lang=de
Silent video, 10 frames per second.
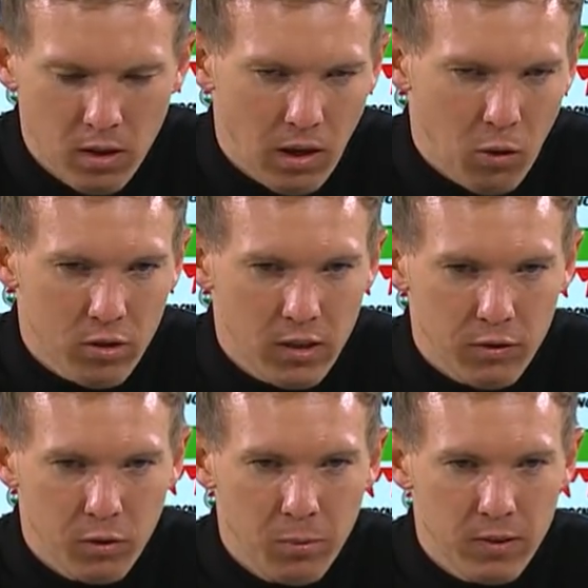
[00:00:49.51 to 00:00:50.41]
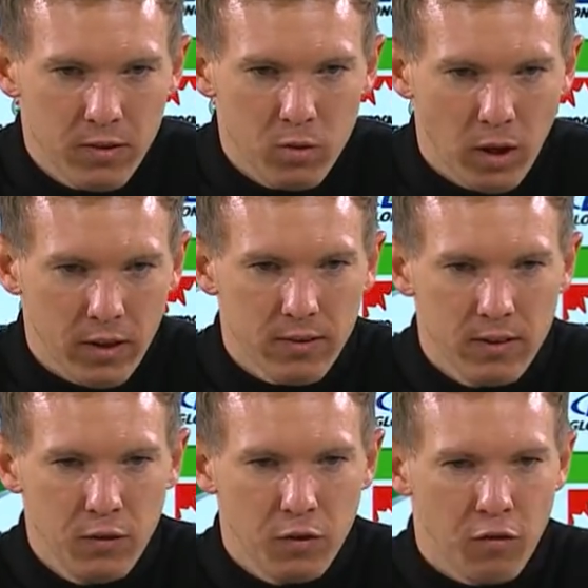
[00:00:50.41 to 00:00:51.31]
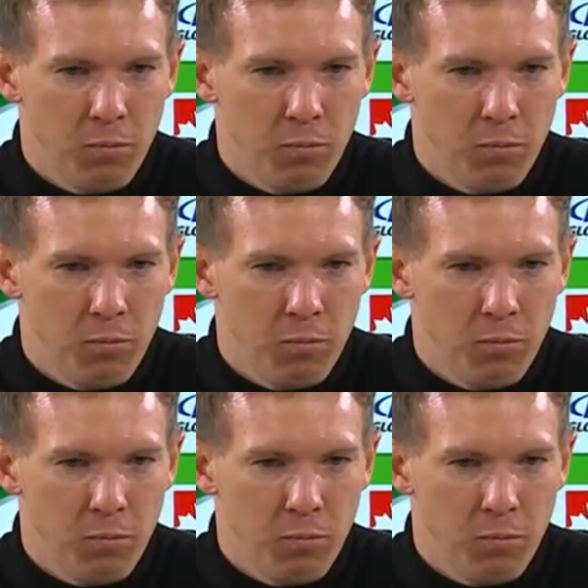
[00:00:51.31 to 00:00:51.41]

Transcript: Ausgleich, wo wir ein bisschen zu aggressiv auf